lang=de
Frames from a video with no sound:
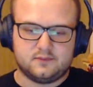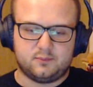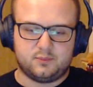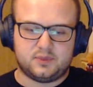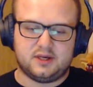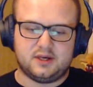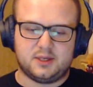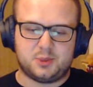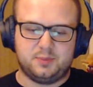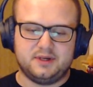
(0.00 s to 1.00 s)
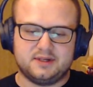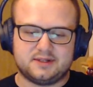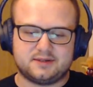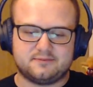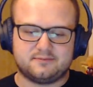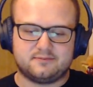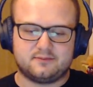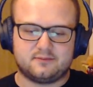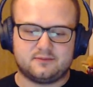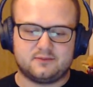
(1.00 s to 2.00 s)
Pinky spielt.
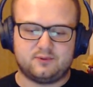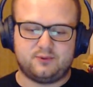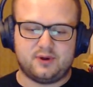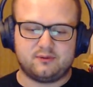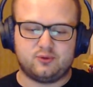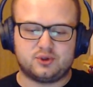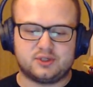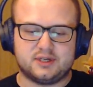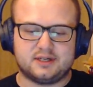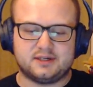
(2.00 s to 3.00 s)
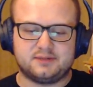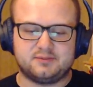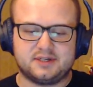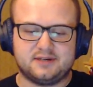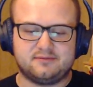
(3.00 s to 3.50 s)
Rainbow steigt gleich mit ein.